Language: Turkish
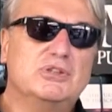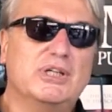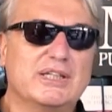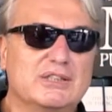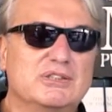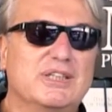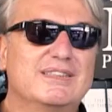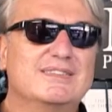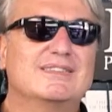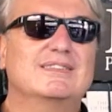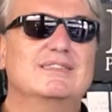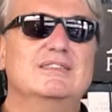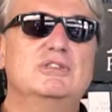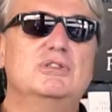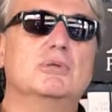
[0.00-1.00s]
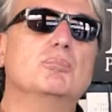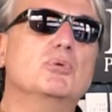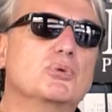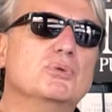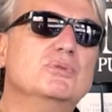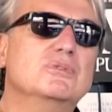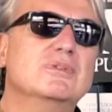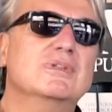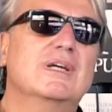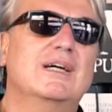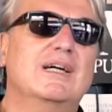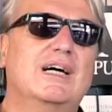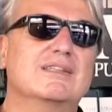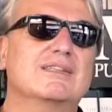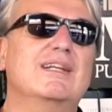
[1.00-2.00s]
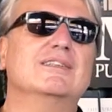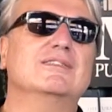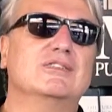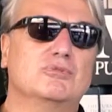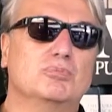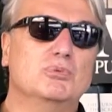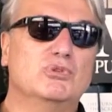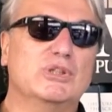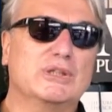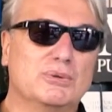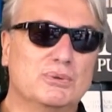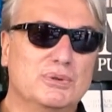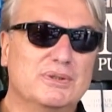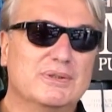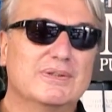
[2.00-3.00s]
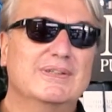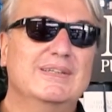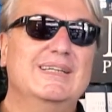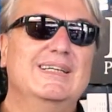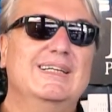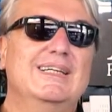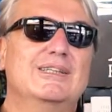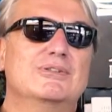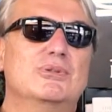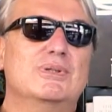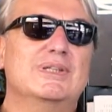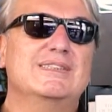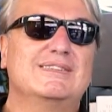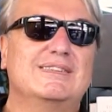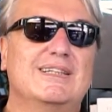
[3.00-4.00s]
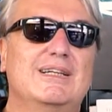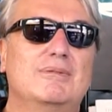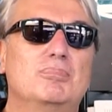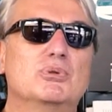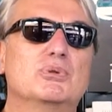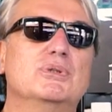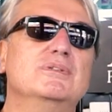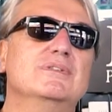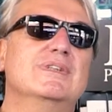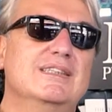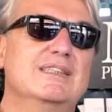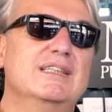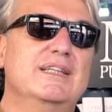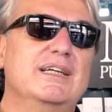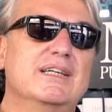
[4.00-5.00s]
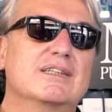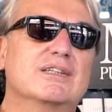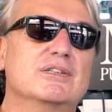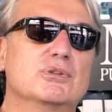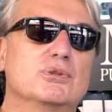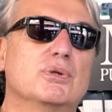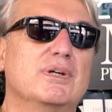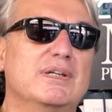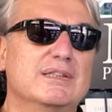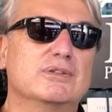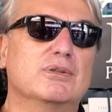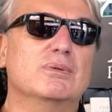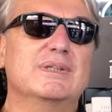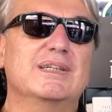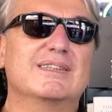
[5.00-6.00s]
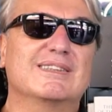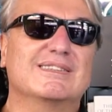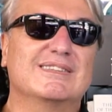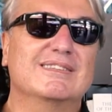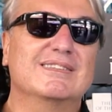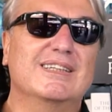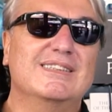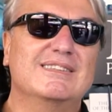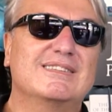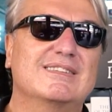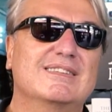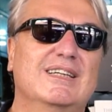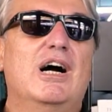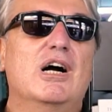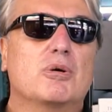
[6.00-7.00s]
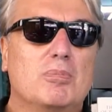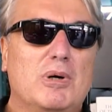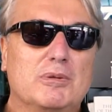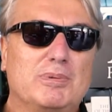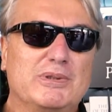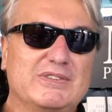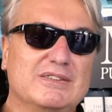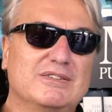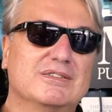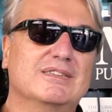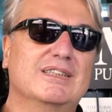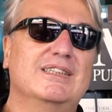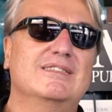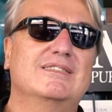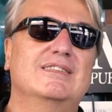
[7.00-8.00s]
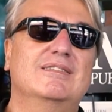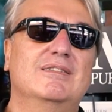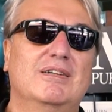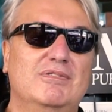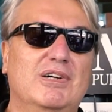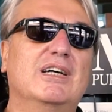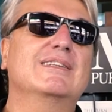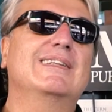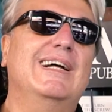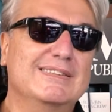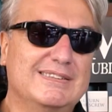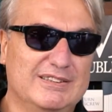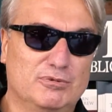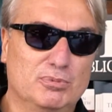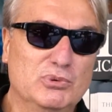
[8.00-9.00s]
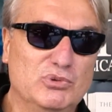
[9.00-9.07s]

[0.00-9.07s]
çekeceğiz. İşte bugün Atlantis Müzik Günü. Dolayısıyla bugün yine Kadıköy Anadolu yakasındayız. Akmar Pasajı'ndayız ve Atlantis